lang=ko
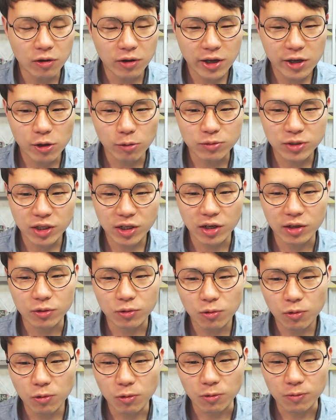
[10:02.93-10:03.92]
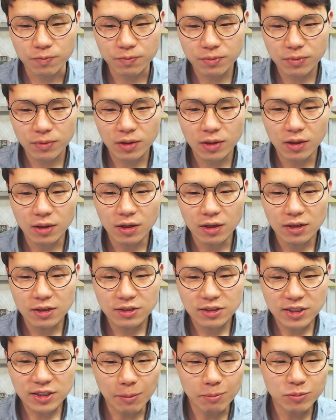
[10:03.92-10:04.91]
개의 업체가 있고
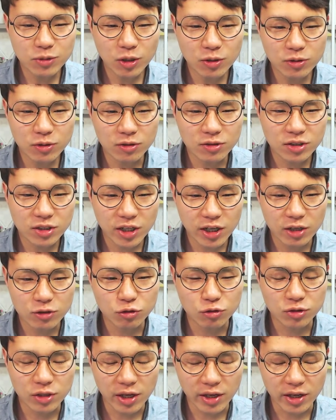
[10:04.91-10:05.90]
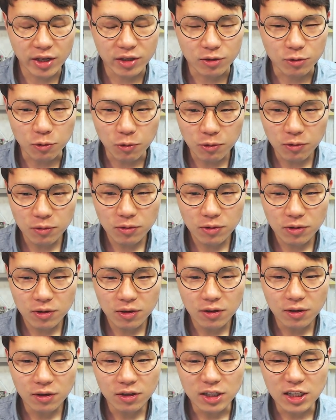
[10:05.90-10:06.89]
3천여 채의 주택이 있고
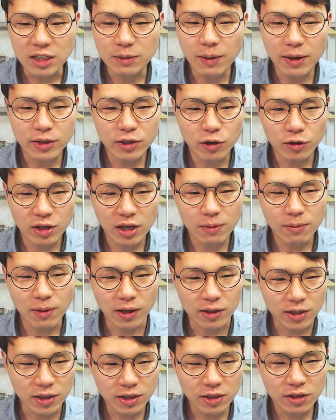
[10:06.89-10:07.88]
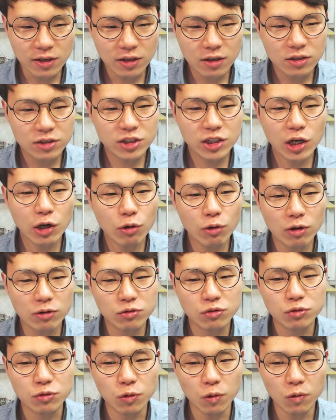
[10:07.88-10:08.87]
2만여 개의 방이
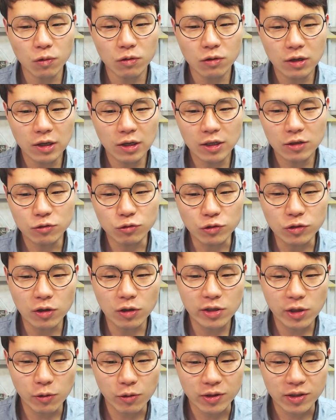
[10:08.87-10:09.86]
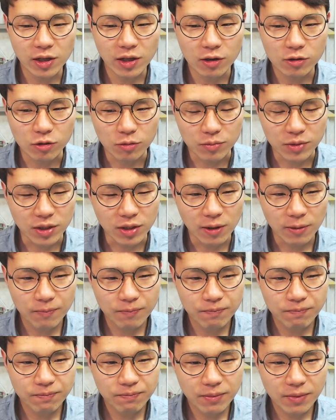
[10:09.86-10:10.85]
쉐어하우스로 운영되고 있다는 겁니다.
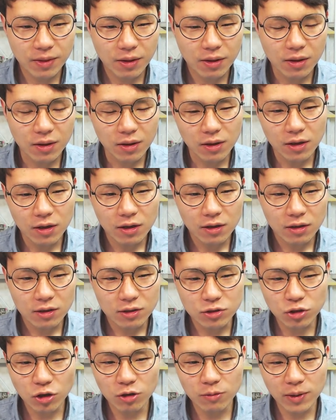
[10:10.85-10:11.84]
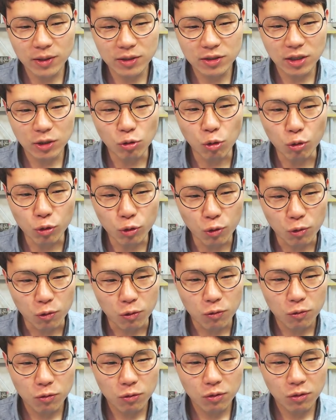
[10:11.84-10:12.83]
그래서 처음에는 이제 도쿄,
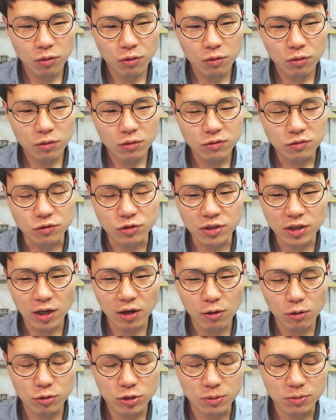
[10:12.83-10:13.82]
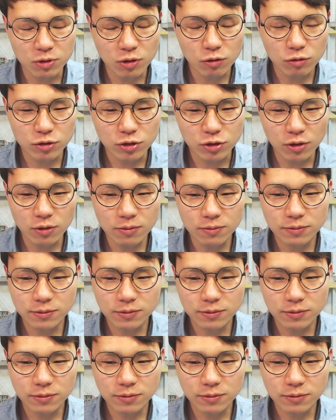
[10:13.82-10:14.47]
우리나라로 지금 서울이죠.